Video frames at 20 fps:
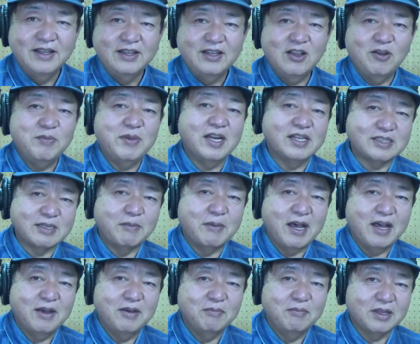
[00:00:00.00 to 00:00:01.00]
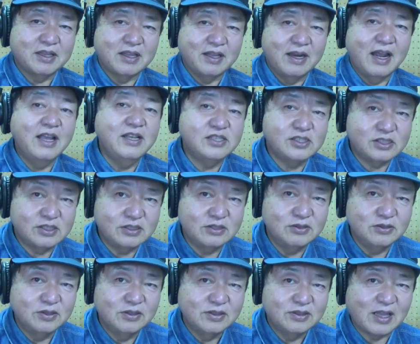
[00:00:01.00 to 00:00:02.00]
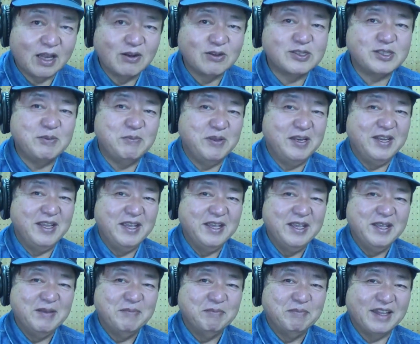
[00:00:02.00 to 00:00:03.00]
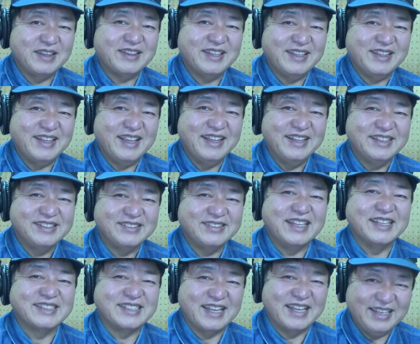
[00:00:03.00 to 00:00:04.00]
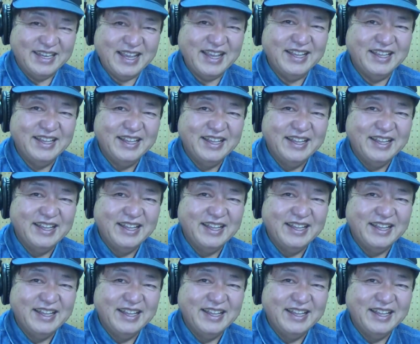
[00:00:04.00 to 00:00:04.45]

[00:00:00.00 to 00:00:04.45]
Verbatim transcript: では皆様、また来週楽しみに待っててくださいね。